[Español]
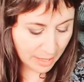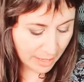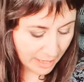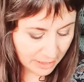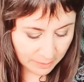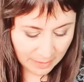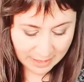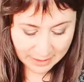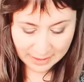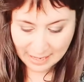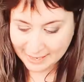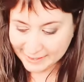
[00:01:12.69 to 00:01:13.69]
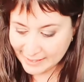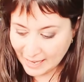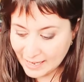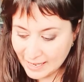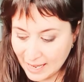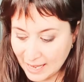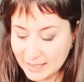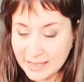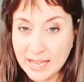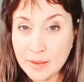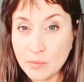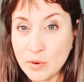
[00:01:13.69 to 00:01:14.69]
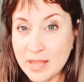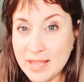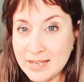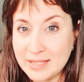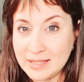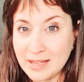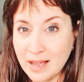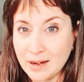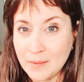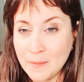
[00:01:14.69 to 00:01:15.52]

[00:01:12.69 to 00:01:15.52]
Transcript: Es más, hasta hay gente que puede estar